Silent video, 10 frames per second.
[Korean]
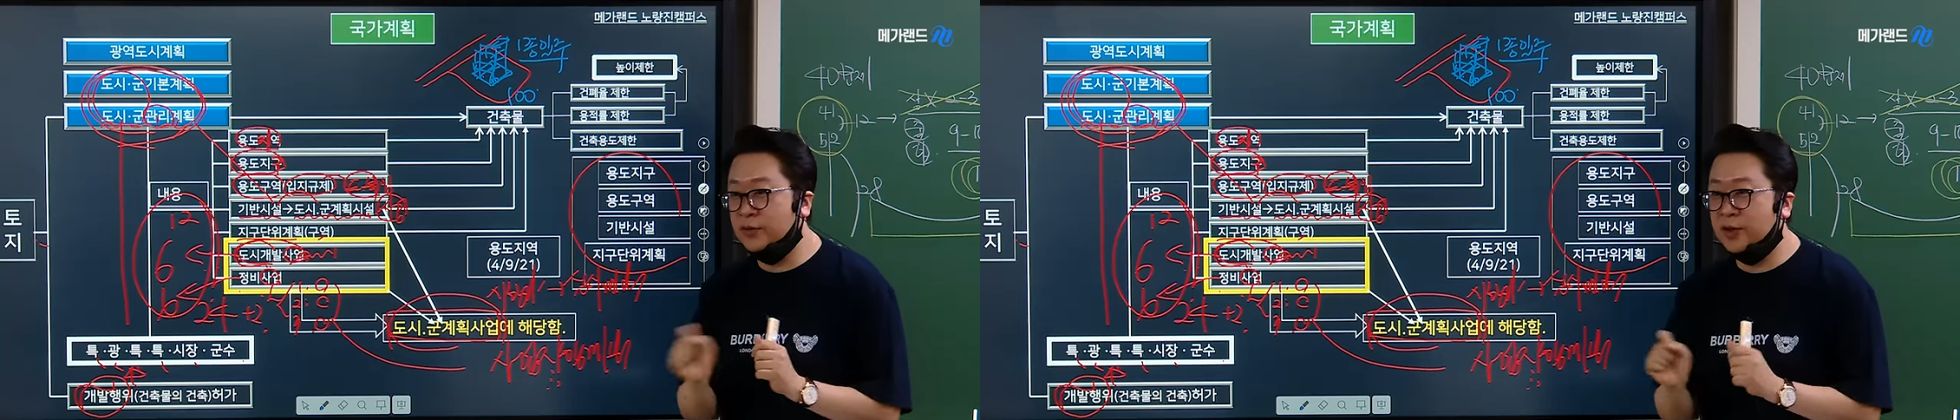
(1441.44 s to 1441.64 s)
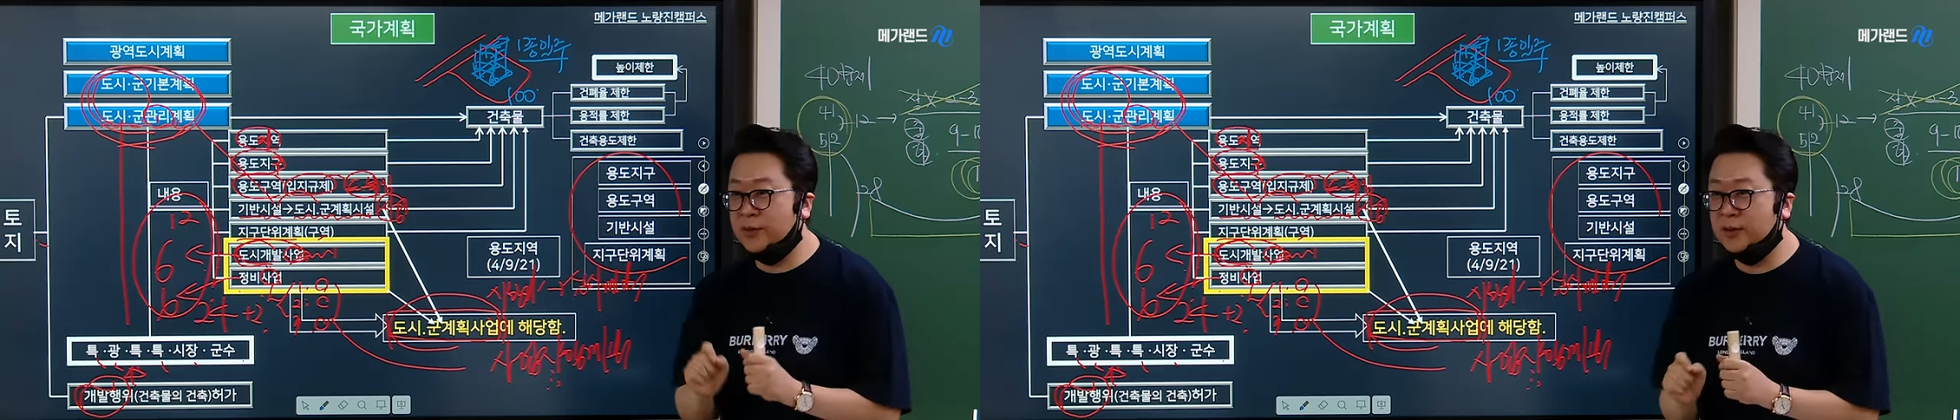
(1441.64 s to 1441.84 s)

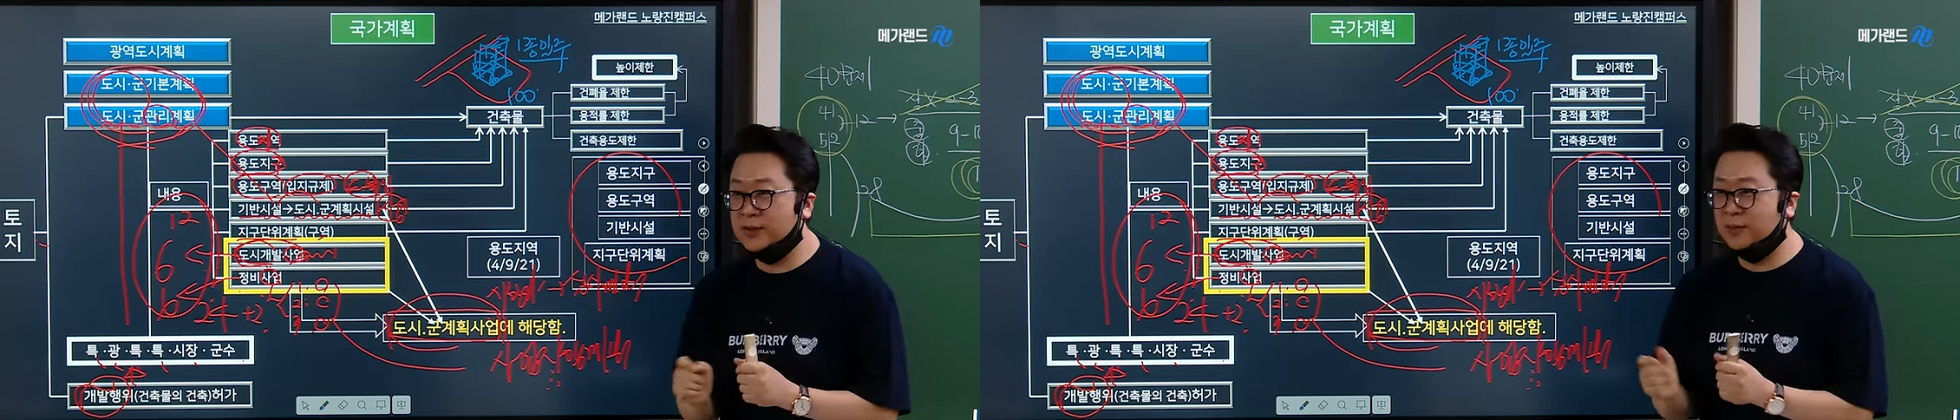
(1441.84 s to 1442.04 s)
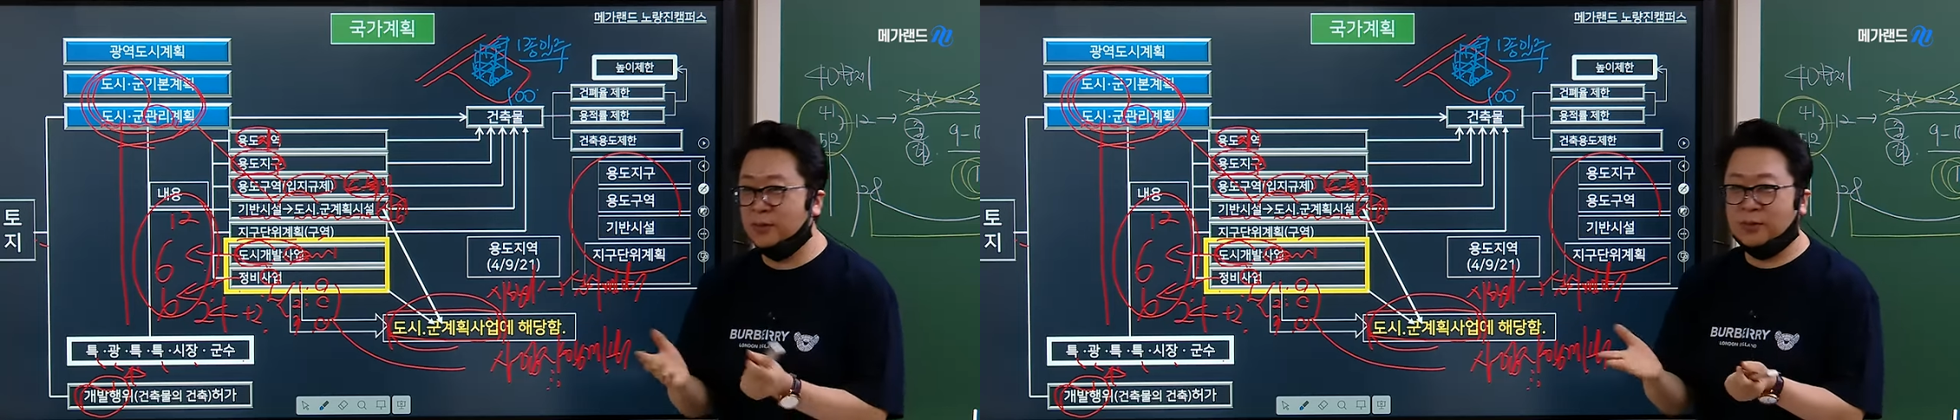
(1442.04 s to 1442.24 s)

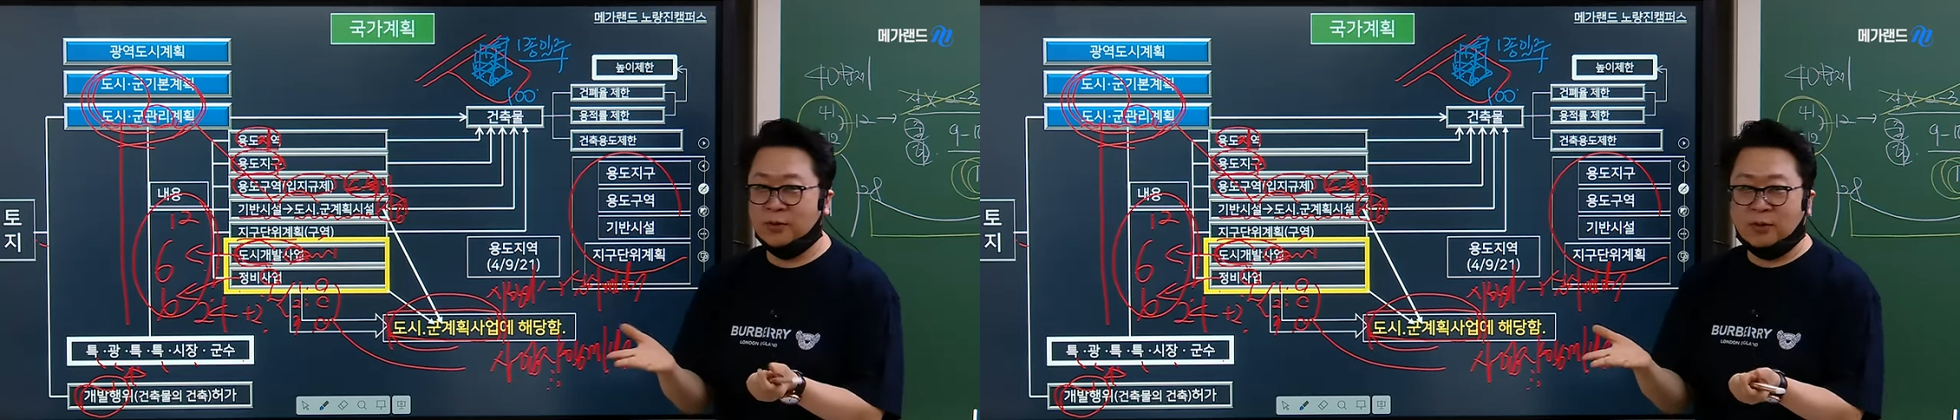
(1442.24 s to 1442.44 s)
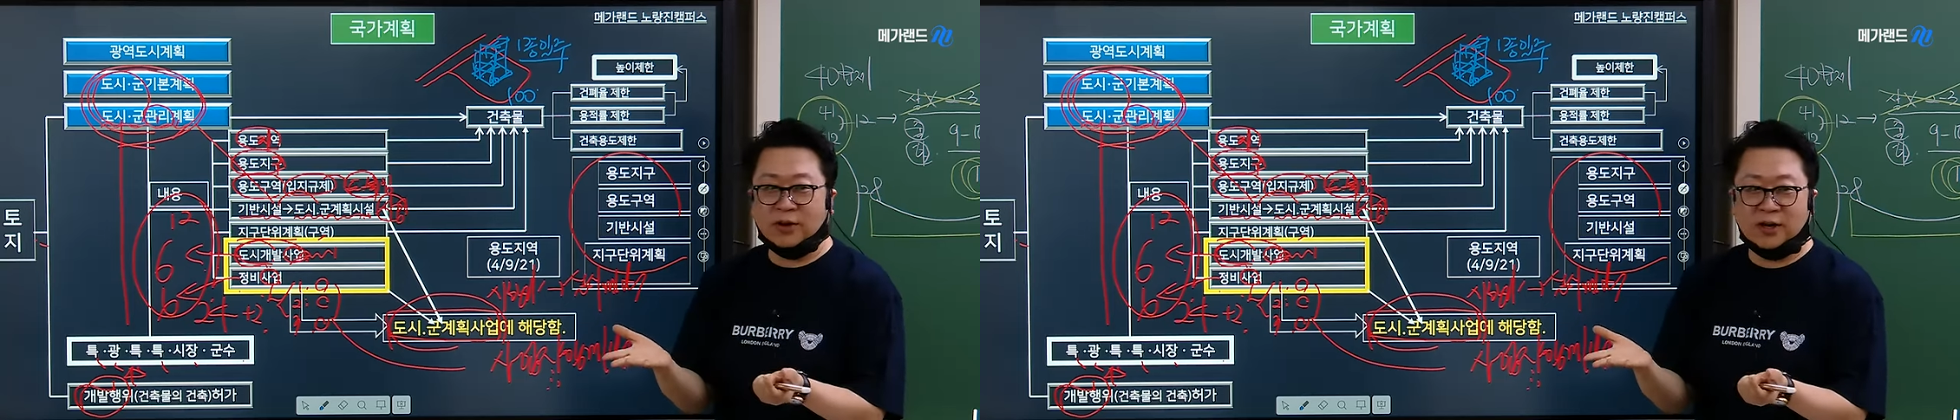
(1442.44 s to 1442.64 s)
설계해봤자 뭐
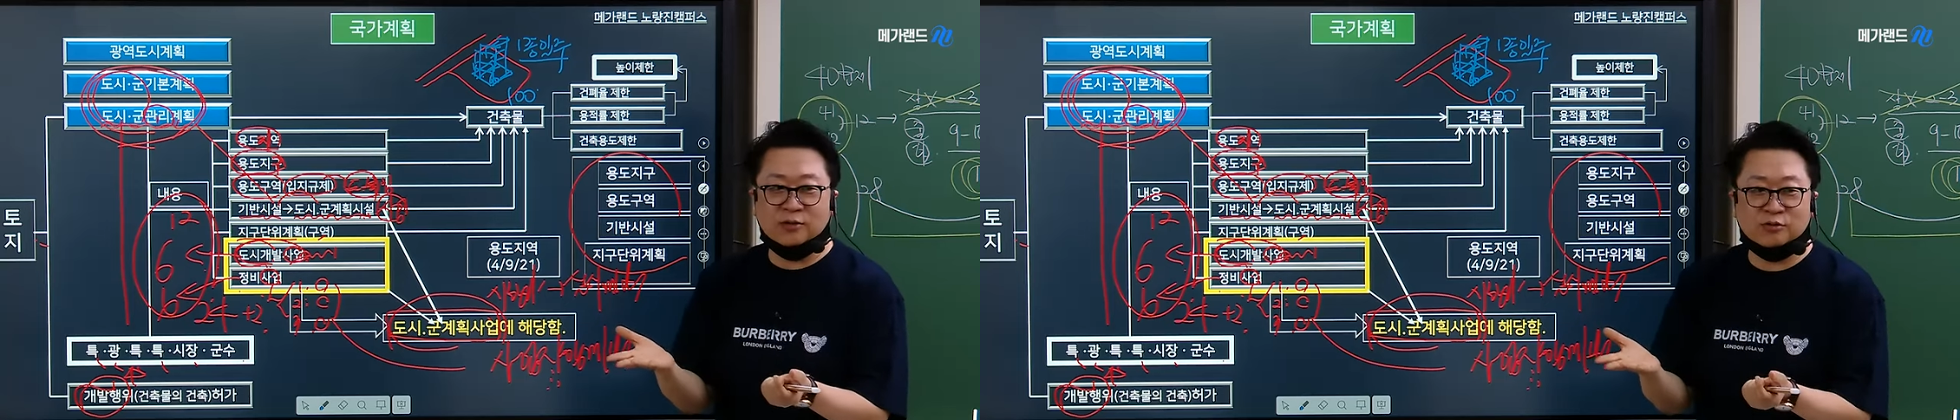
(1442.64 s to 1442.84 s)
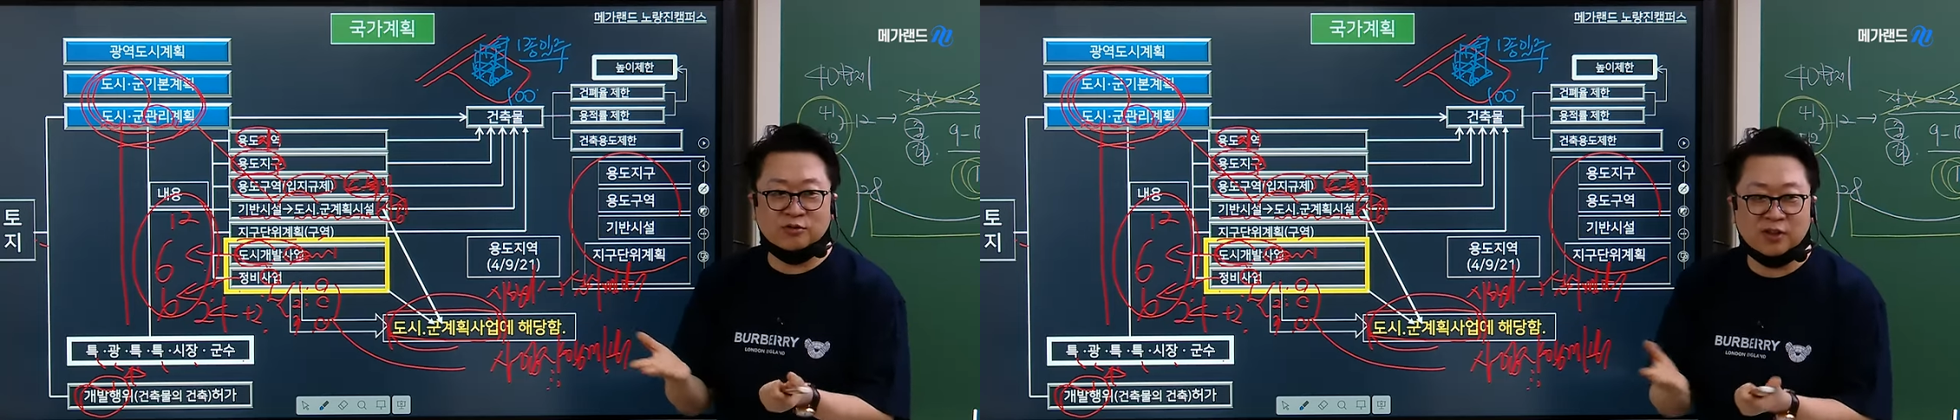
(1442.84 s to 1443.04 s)
허가를 안
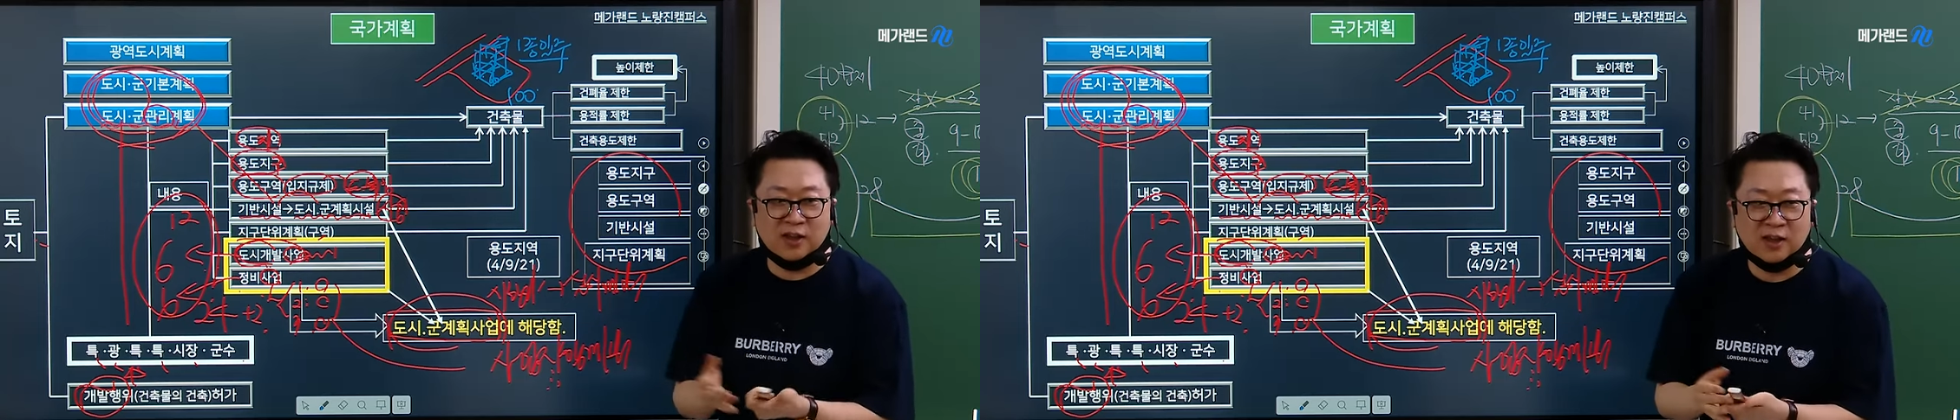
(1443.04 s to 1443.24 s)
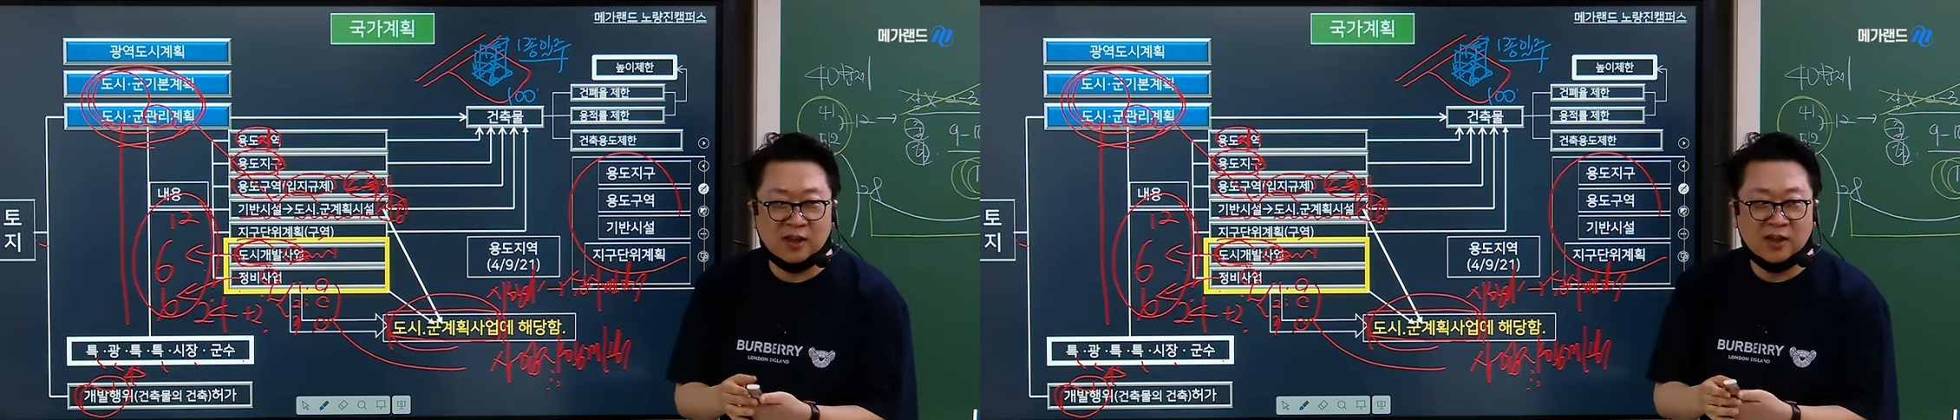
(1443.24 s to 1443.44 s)
해주는데.